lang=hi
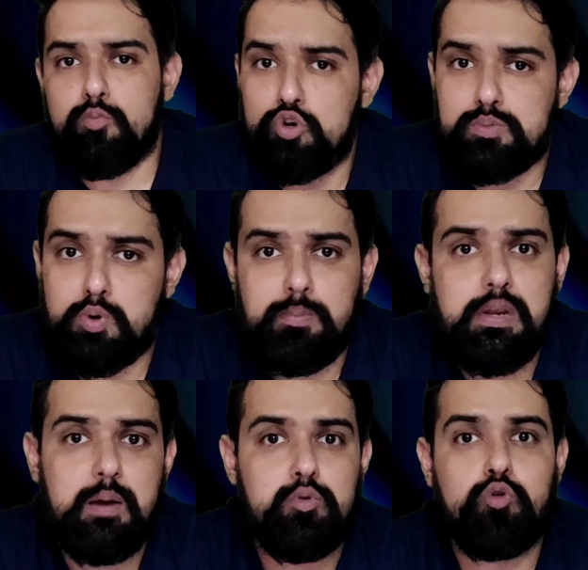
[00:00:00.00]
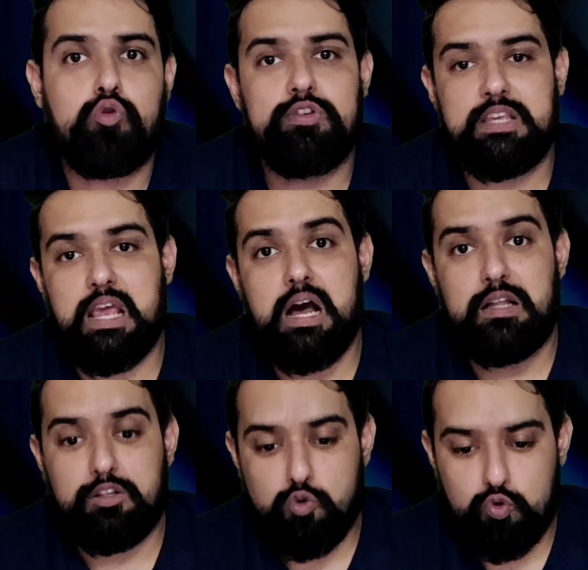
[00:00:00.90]
मोस्ट प्रॉब्ली आप लोगों को इसकी
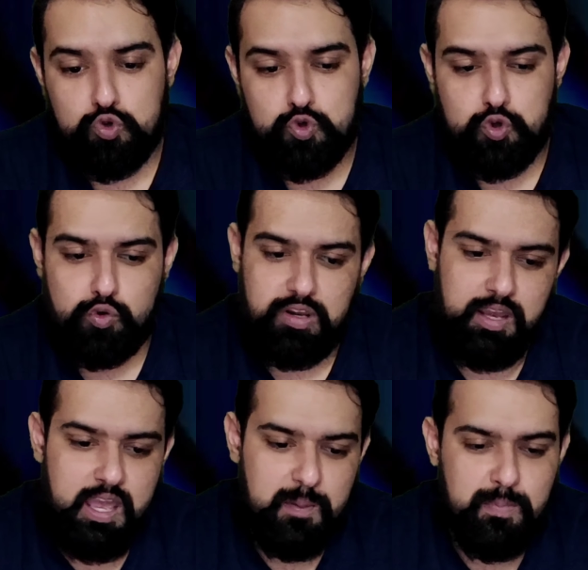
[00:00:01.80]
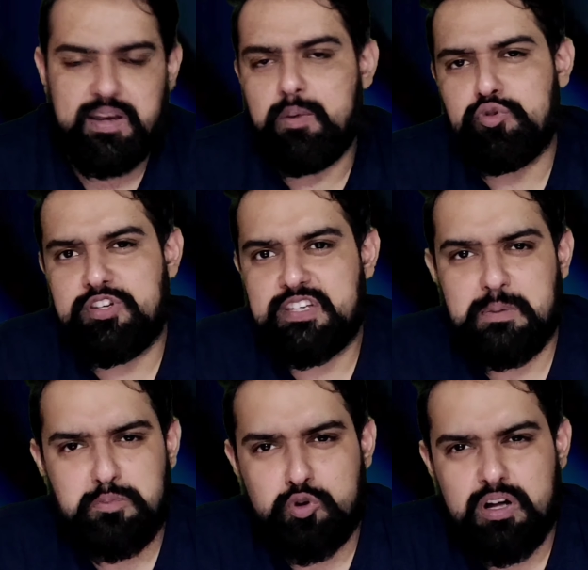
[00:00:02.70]
आदत हो चुकी होगी पर ये मुझे
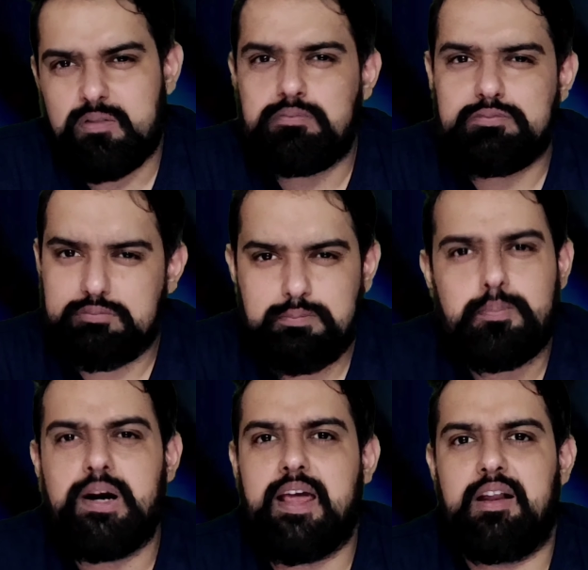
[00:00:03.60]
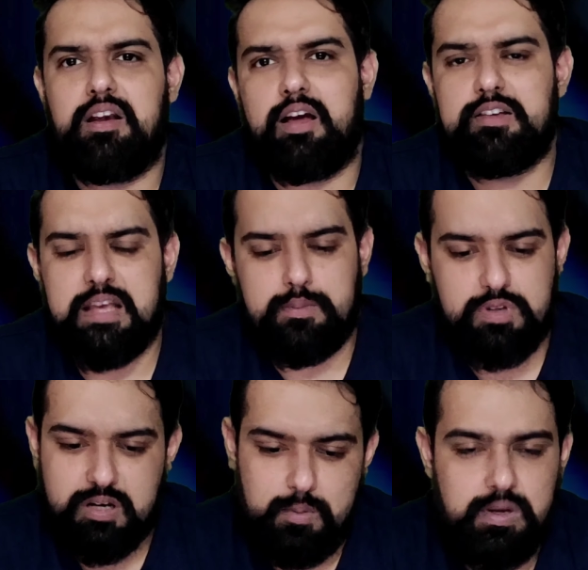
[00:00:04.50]
स्टेप थोड़ा बढ़िया नहीं लगा
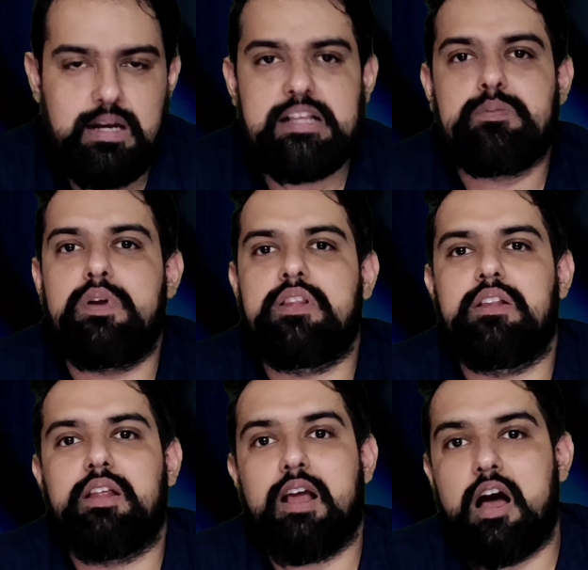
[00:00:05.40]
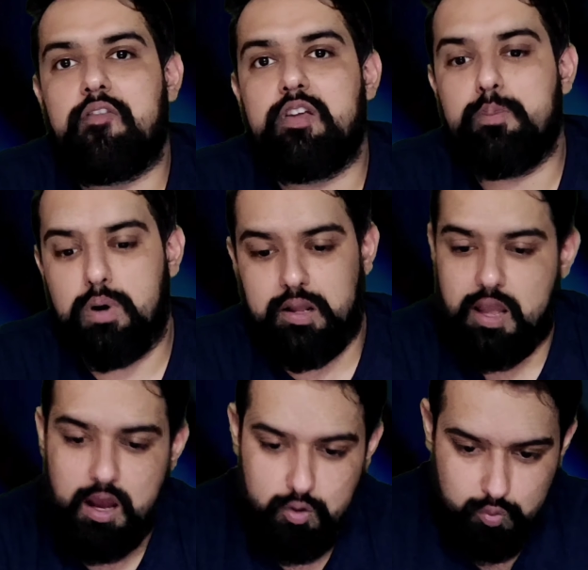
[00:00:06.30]
सैमसंग भी इन डिस्प्ले देते काफ़ी
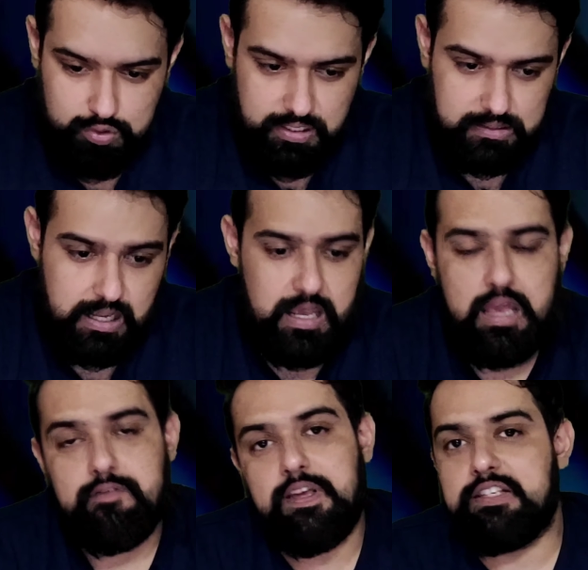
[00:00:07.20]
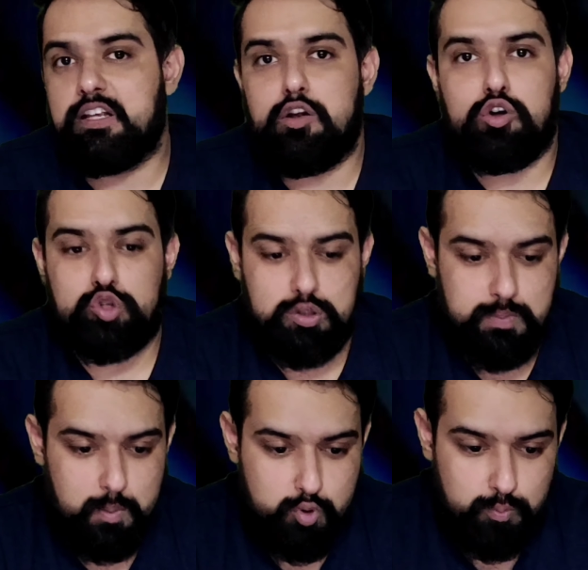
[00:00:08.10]
बढ़िया हो जाता फेस अनलॉक तो
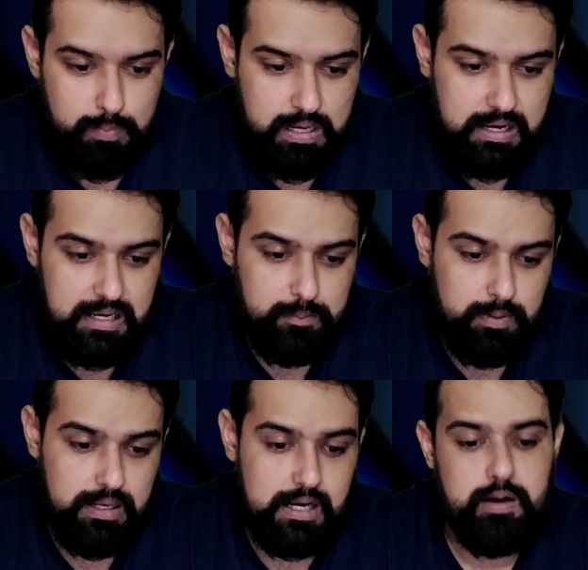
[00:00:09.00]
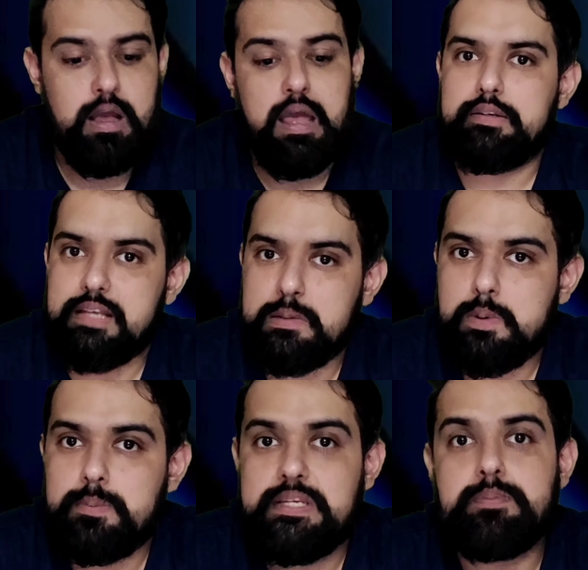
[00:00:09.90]
इसमें आपको मिलेगा ही मिलेगा साथ
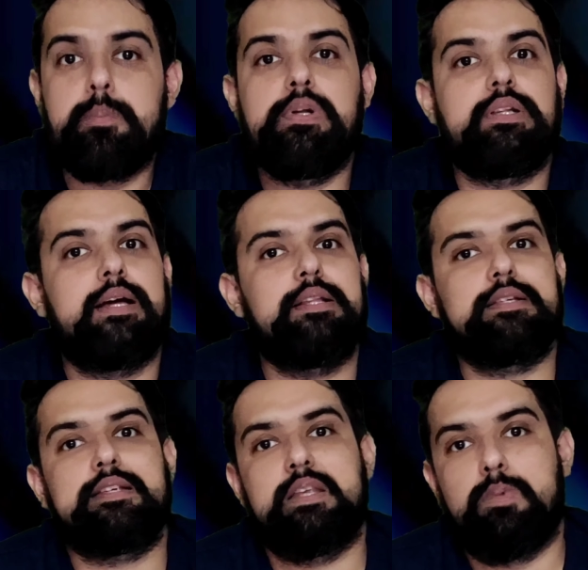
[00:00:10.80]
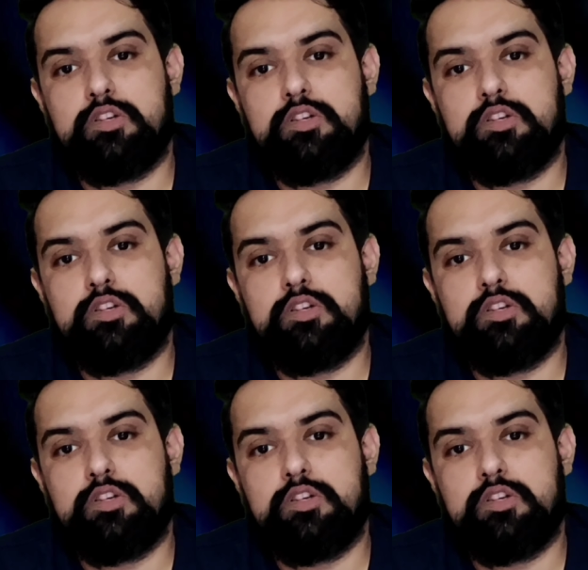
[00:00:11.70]
में इसमें मिलता है दस अस्सी